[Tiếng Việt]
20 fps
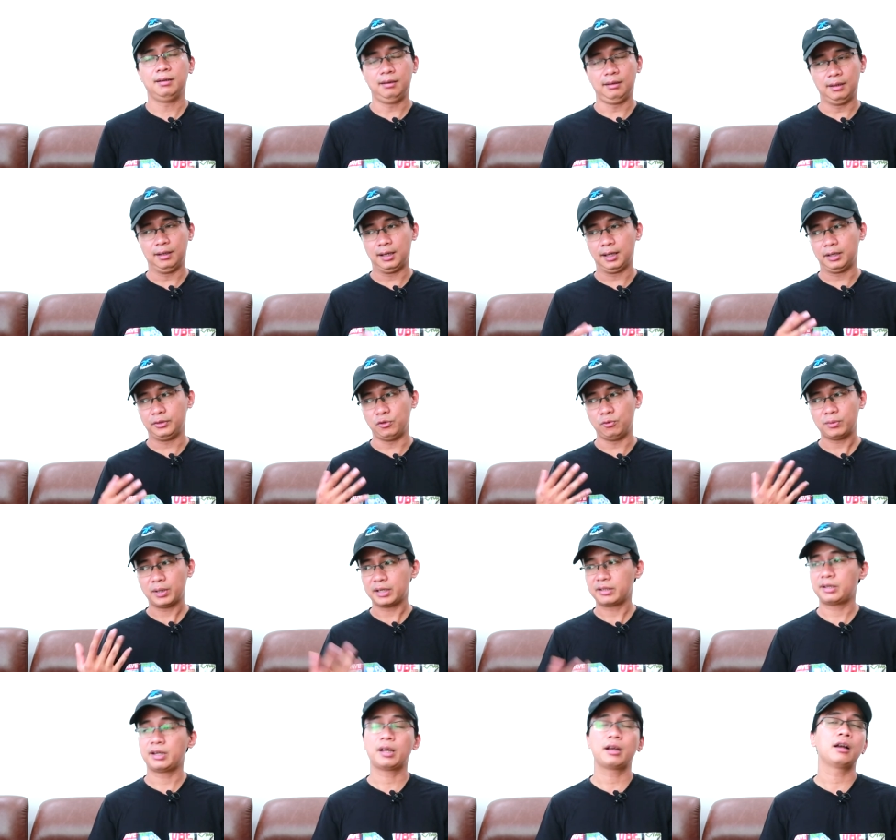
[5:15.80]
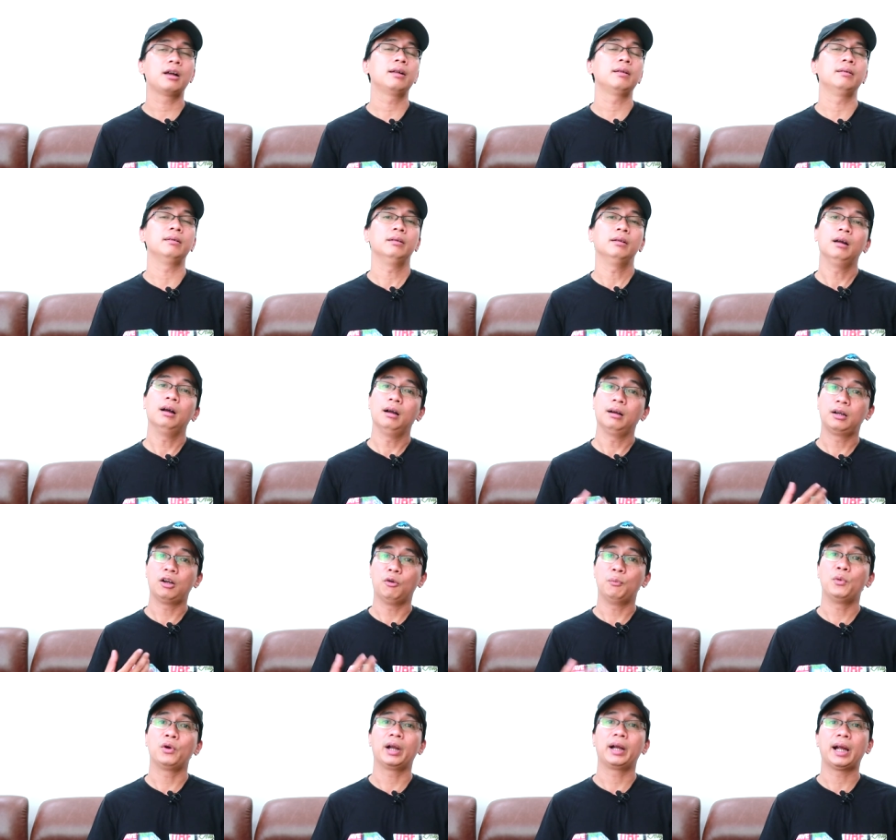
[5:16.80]
là chúng ta sẽ
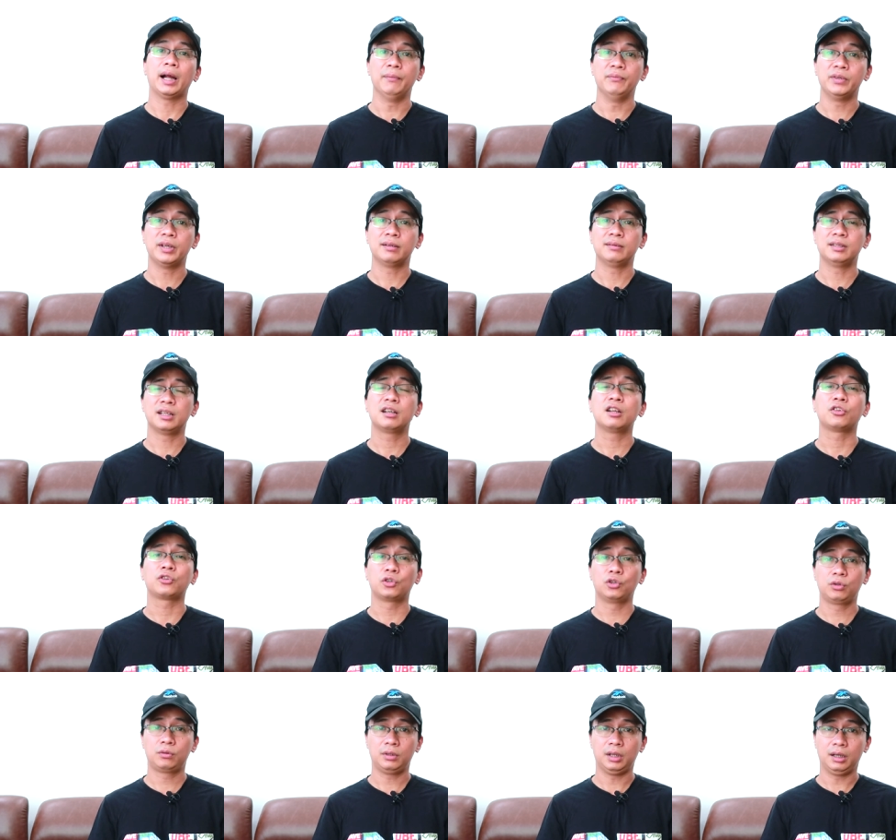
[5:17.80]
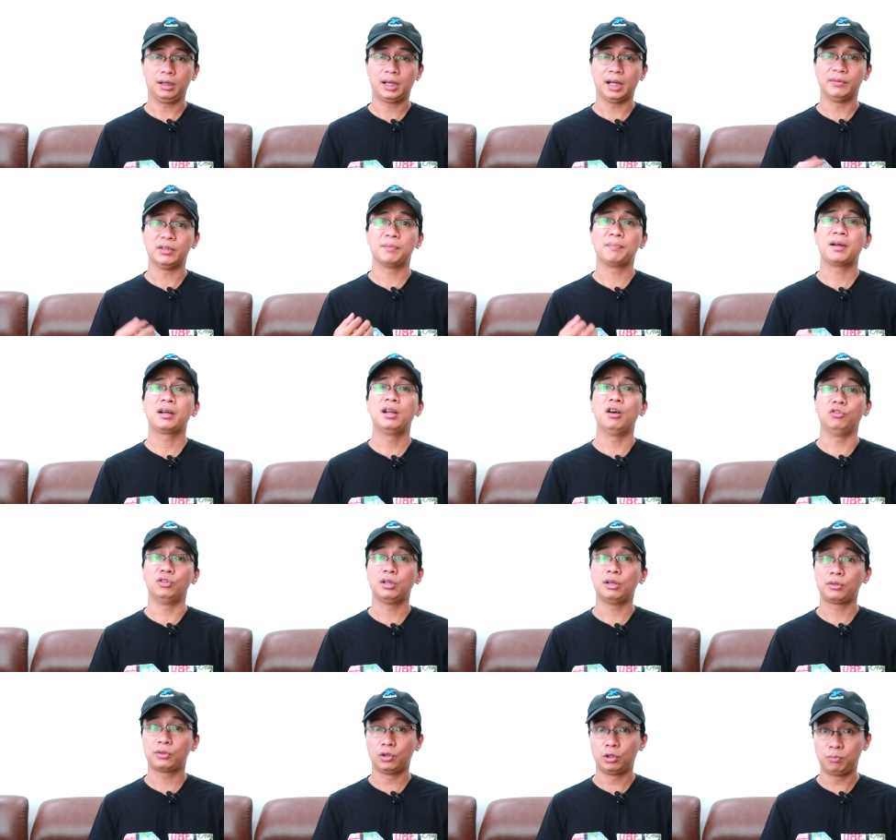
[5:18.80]
có một cái cảm nhận rất là tốt cảm nhận ban đầu
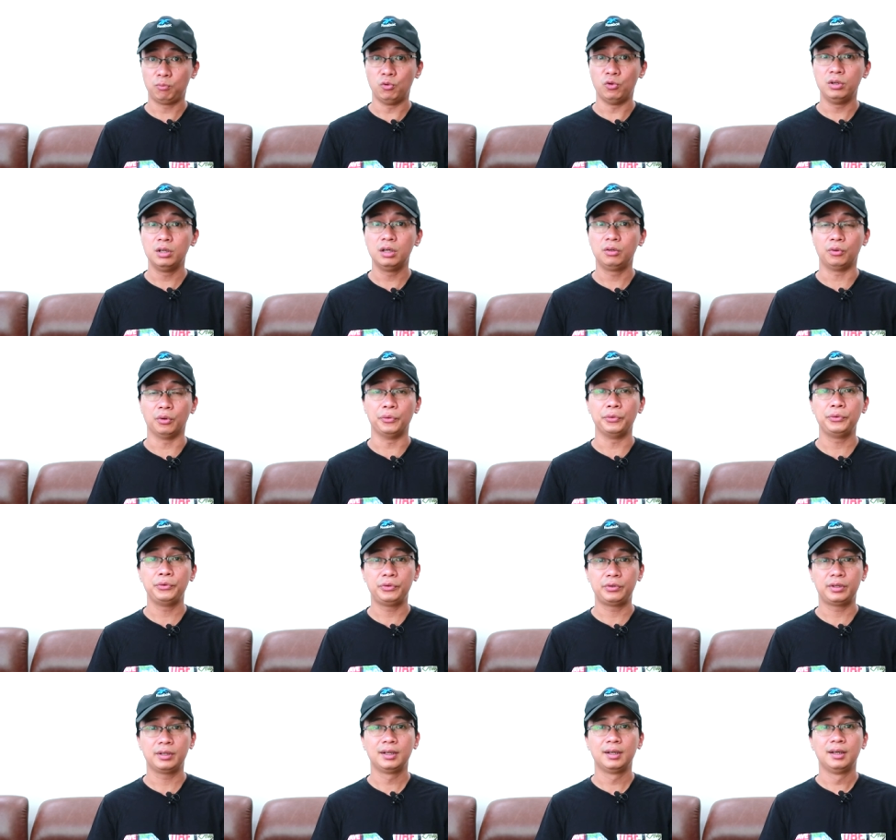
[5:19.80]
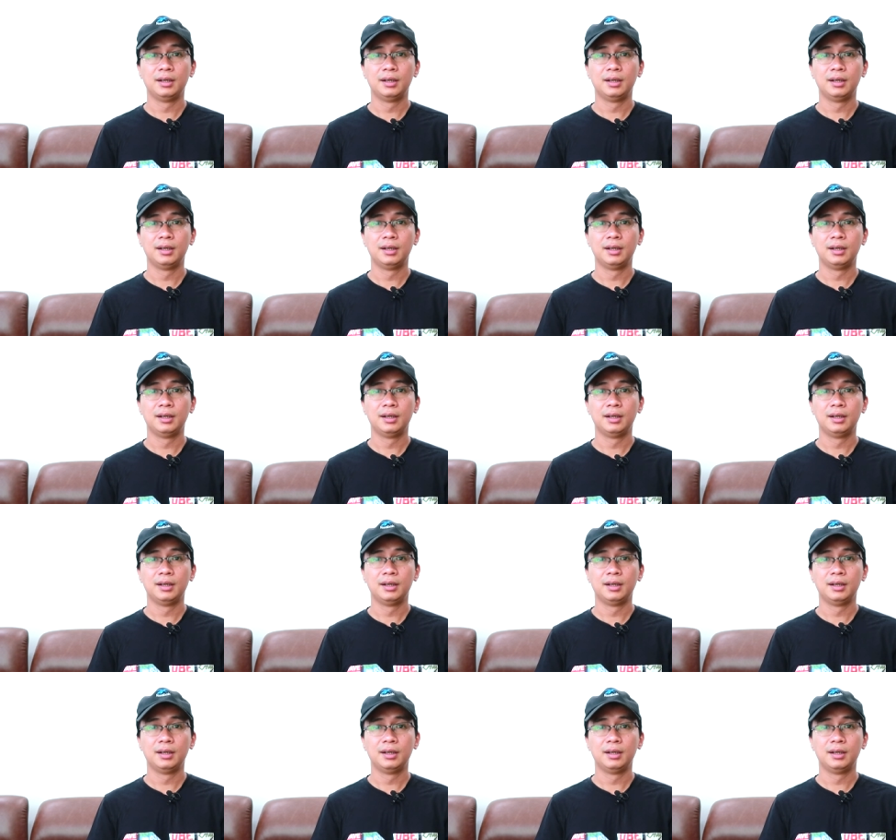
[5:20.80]
rất là tốt mùi hương của oud